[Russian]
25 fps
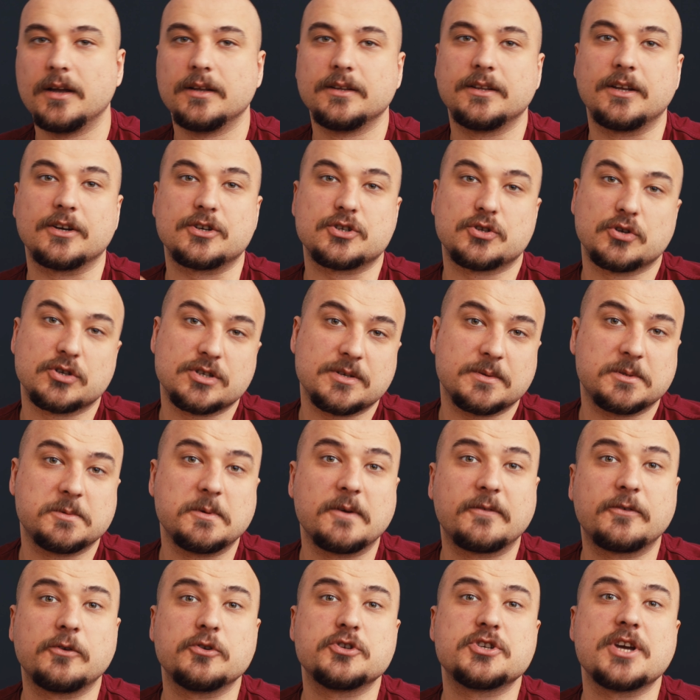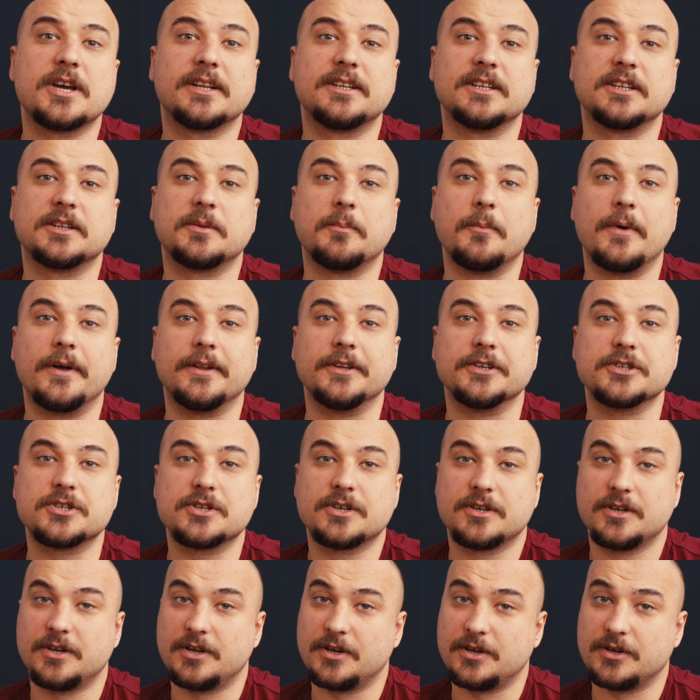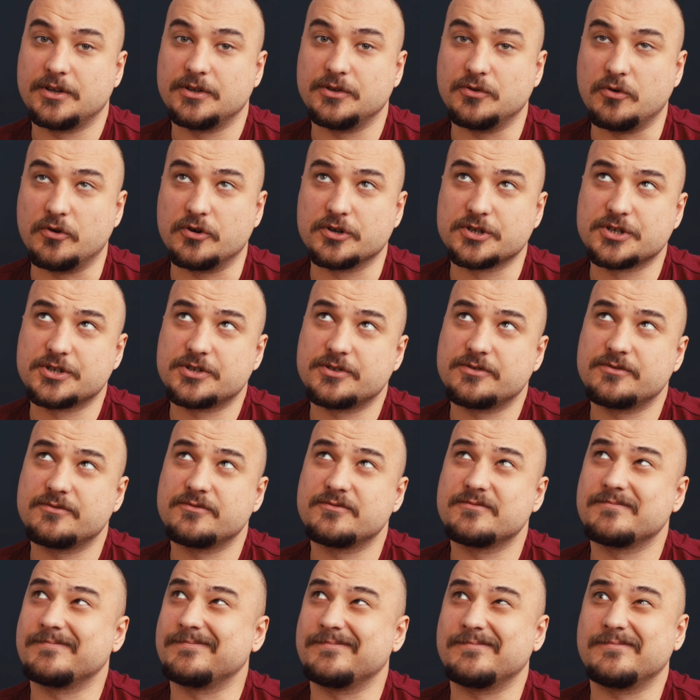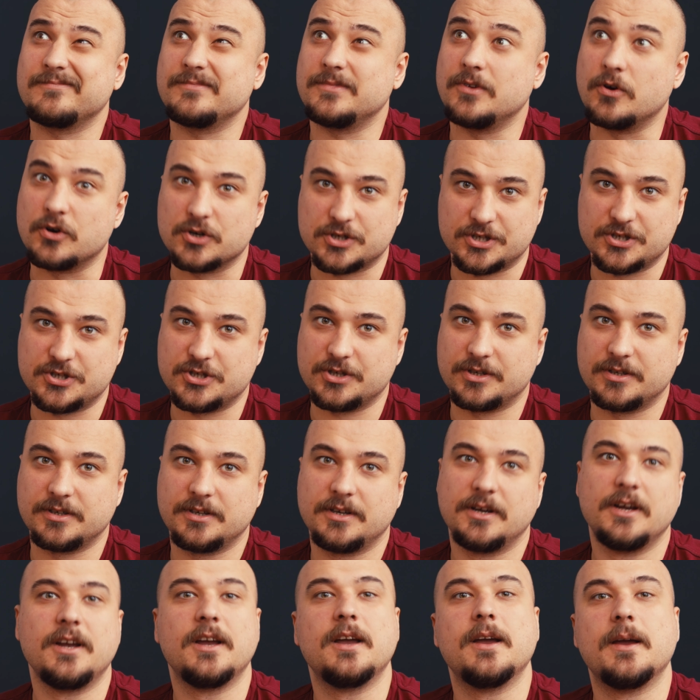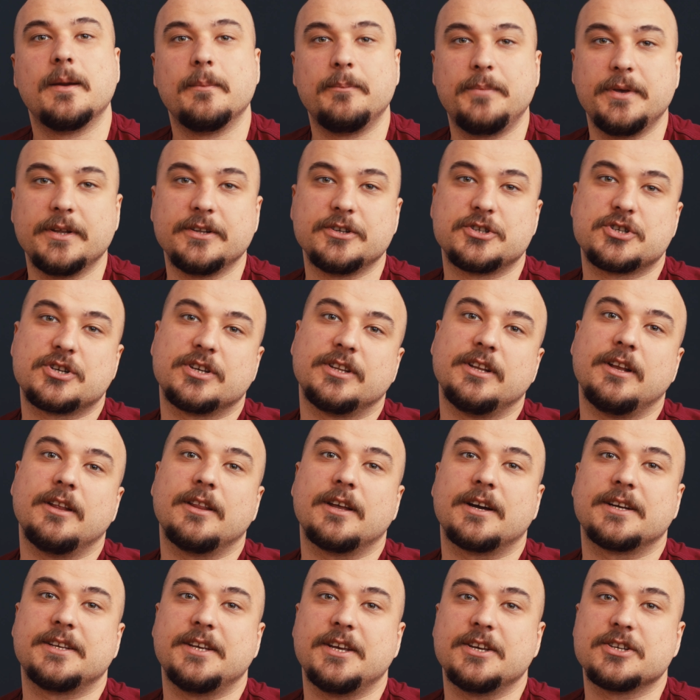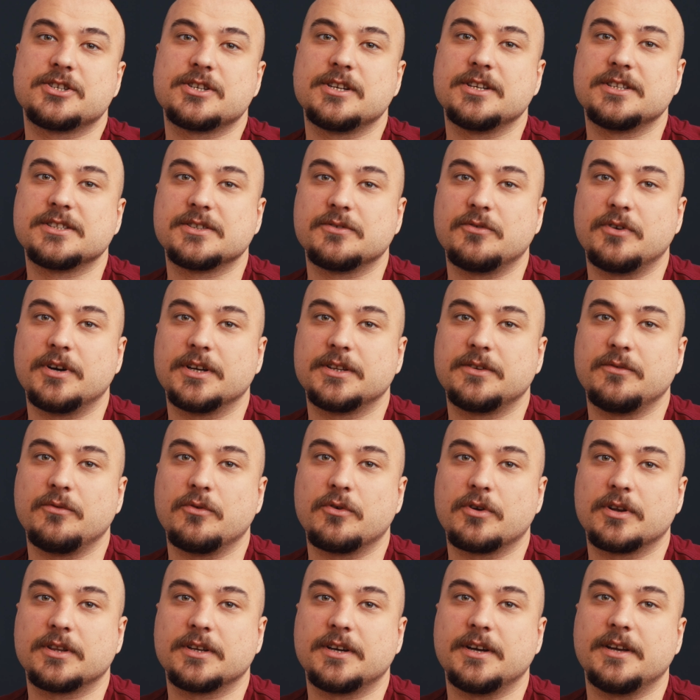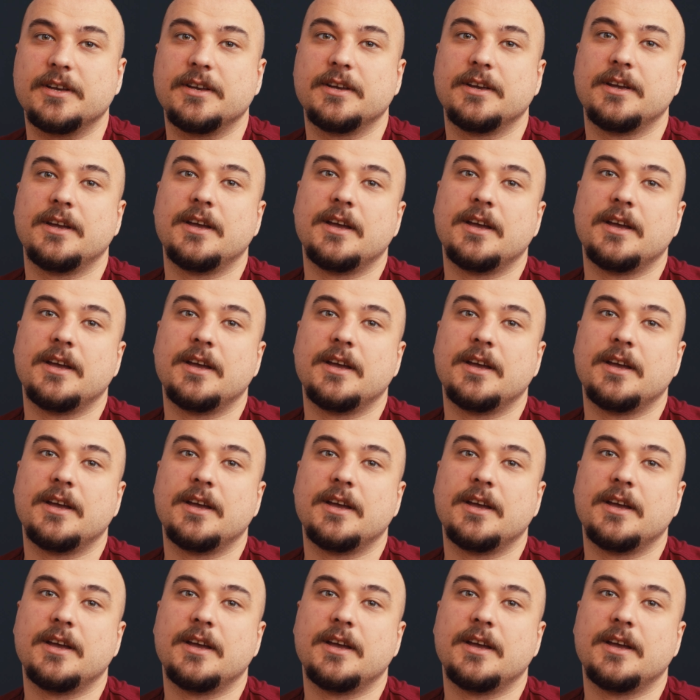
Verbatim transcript: Так что же у тебя включает этот малыш? Нож, ножичек, пилочка для ногтей шлицевой отверткой,